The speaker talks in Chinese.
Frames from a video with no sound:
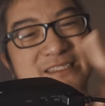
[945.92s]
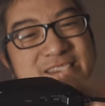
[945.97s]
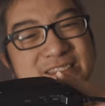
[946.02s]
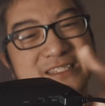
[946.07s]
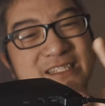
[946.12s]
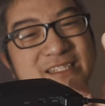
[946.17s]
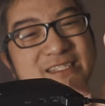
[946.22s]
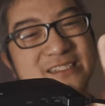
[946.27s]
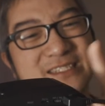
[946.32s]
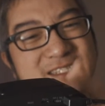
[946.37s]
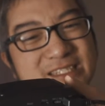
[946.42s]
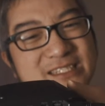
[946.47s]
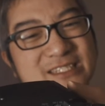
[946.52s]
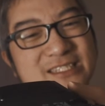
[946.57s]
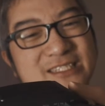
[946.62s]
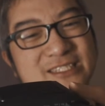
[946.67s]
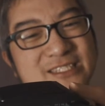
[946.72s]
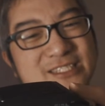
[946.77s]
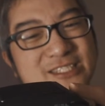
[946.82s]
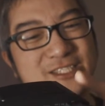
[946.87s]
这
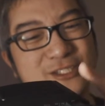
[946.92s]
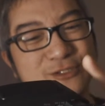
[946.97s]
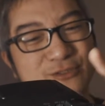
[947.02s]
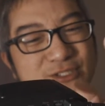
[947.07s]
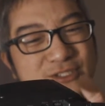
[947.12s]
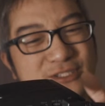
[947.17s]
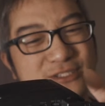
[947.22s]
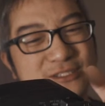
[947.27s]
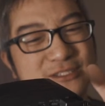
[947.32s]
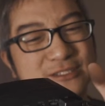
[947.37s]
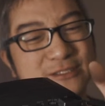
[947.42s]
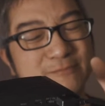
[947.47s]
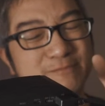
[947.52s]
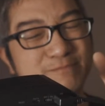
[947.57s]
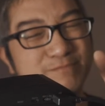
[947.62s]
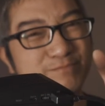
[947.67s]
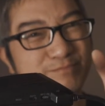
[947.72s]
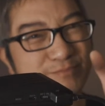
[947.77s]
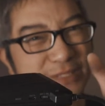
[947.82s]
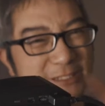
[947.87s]
个就是
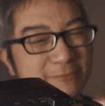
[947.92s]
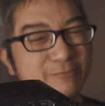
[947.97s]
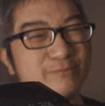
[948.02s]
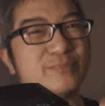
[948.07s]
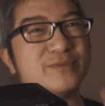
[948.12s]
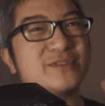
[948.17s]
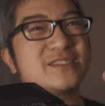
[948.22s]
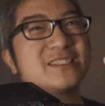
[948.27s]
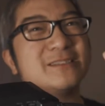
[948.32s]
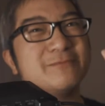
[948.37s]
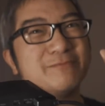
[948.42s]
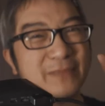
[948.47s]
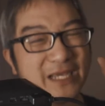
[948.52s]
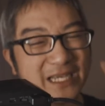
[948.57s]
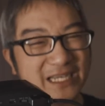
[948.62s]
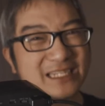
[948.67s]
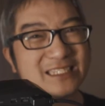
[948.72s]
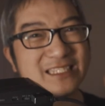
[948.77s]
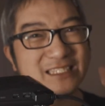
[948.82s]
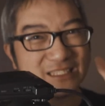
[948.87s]
并不是每
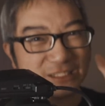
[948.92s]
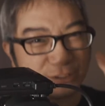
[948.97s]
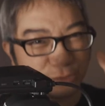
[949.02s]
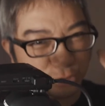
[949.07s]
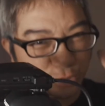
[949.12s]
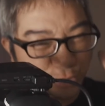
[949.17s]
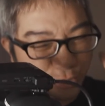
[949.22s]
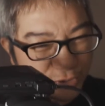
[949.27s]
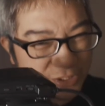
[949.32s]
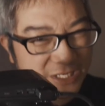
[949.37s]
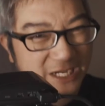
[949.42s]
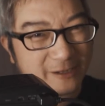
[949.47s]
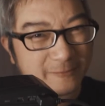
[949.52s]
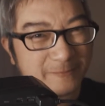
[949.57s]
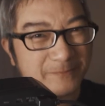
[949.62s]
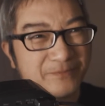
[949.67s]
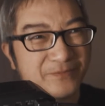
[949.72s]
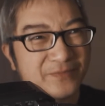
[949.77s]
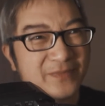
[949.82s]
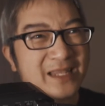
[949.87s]
个人都需
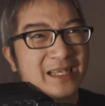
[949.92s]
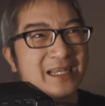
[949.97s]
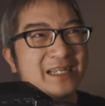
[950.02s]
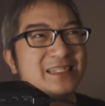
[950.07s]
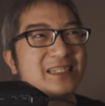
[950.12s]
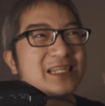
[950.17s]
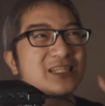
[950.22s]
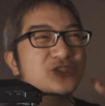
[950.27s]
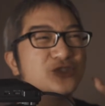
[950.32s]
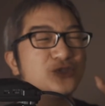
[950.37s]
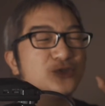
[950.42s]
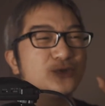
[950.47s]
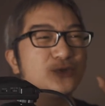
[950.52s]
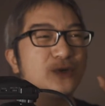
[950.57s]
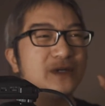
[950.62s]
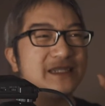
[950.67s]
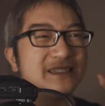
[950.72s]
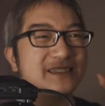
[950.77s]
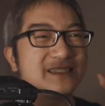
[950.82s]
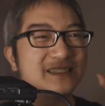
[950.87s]
要。但是如
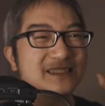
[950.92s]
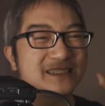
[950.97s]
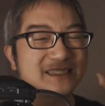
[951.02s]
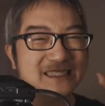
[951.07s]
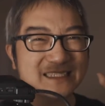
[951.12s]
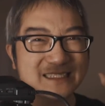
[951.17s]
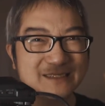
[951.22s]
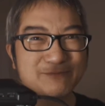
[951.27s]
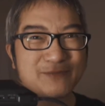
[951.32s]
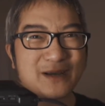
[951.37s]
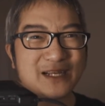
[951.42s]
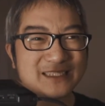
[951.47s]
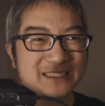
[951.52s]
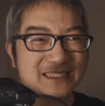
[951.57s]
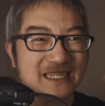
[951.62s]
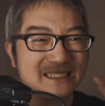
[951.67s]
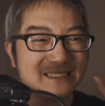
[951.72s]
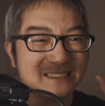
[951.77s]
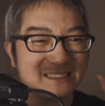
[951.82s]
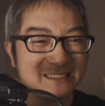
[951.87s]
果你是
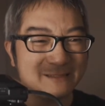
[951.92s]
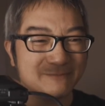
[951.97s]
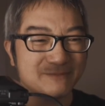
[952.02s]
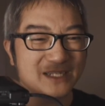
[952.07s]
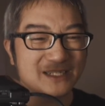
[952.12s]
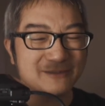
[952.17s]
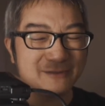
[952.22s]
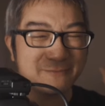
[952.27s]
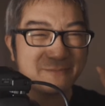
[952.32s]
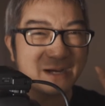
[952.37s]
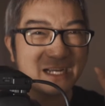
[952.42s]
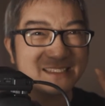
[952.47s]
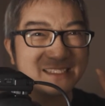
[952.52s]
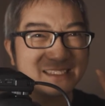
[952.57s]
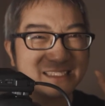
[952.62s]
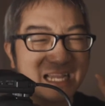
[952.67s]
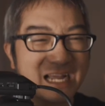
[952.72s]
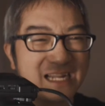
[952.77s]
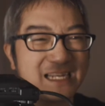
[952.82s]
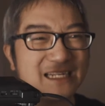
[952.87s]
在影棚里面拍摄
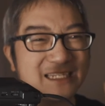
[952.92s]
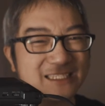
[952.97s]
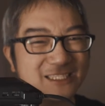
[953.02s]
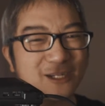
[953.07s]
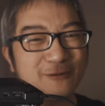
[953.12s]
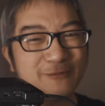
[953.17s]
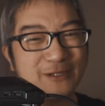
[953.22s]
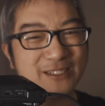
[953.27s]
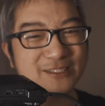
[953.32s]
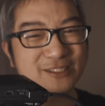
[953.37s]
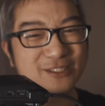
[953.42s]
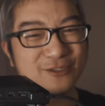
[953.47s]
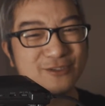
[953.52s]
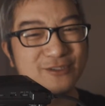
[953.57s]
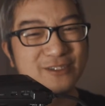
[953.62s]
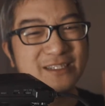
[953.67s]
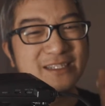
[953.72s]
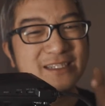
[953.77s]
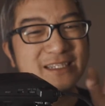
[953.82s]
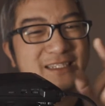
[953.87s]
大量的照片的时
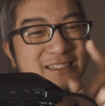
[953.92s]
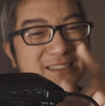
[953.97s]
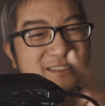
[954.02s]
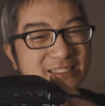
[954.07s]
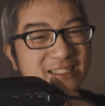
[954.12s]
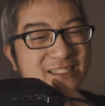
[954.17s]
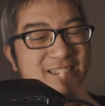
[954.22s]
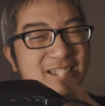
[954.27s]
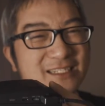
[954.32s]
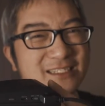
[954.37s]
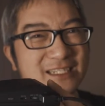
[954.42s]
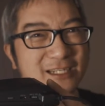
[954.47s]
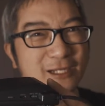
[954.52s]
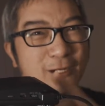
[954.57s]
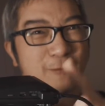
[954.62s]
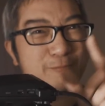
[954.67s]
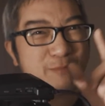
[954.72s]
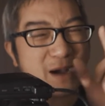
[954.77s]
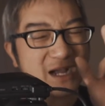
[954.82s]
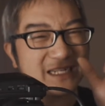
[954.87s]
候，这个能
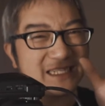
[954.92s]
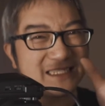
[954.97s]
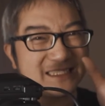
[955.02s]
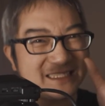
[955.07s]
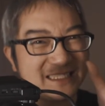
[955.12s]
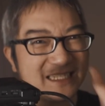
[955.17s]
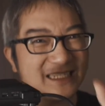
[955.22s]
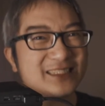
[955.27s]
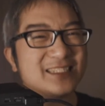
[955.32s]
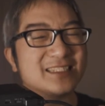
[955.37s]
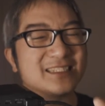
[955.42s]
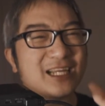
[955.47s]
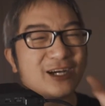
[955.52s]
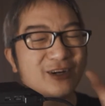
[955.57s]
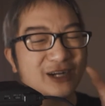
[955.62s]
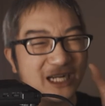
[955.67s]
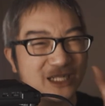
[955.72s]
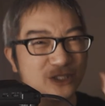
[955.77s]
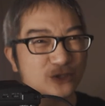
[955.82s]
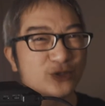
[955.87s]
够帮你节省到
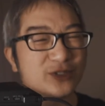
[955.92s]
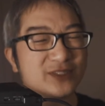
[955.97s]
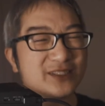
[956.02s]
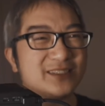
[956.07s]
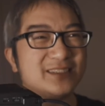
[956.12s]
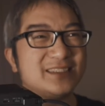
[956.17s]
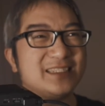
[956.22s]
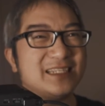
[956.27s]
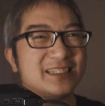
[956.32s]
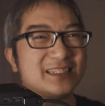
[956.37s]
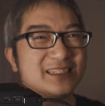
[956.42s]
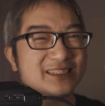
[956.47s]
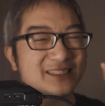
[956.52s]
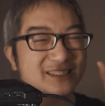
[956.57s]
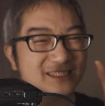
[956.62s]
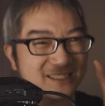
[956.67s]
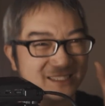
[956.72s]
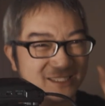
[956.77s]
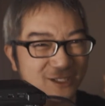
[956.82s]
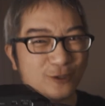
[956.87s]
很多时间的
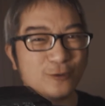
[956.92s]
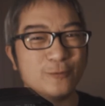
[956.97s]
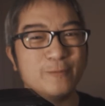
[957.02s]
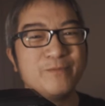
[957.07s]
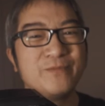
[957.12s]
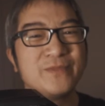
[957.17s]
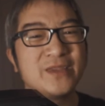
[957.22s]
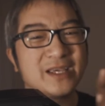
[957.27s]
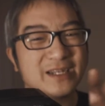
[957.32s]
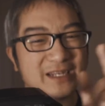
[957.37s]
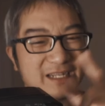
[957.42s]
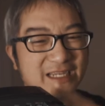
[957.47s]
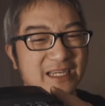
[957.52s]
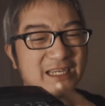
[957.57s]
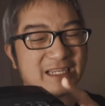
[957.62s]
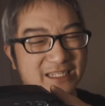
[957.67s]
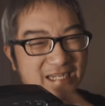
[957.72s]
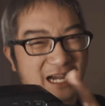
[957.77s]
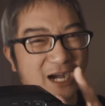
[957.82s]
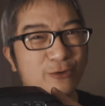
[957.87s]
时候，你可
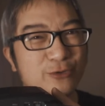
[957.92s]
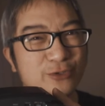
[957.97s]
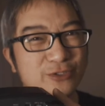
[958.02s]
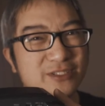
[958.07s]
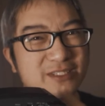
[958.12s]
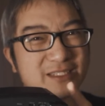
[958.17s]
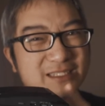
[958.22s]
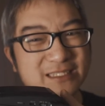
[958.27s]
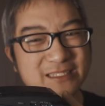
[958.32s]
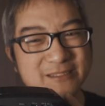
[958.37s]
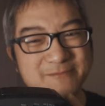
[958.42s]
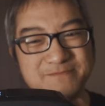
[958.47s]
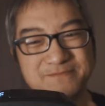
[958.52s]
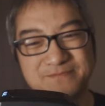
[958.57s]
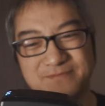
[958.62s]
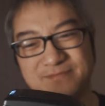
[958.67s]
以考虑这个。